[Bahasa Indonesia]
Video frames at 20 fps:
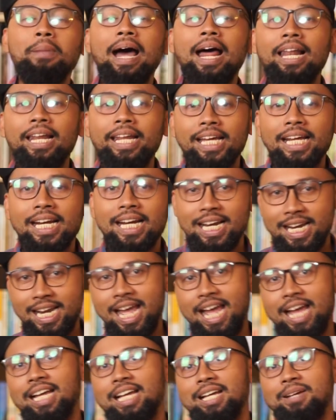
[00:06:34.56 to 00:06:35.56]
paling
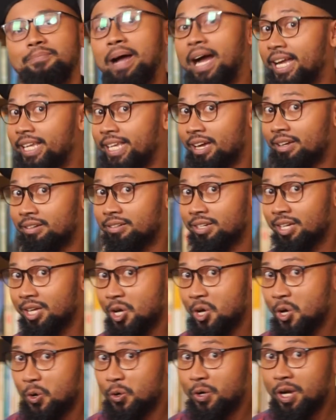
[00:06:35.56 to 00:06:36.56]
rendah. Makanya
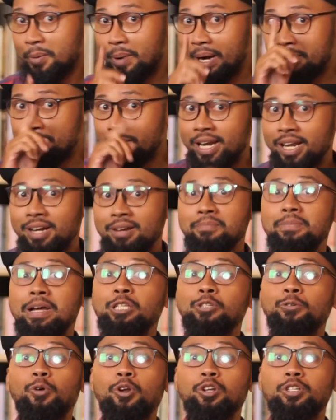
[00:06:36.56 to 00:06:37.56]
Udah paling bener
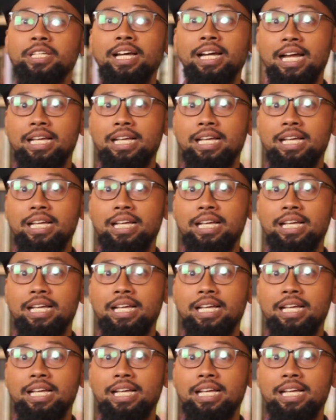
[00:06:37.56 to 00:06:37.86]
masuk porosnya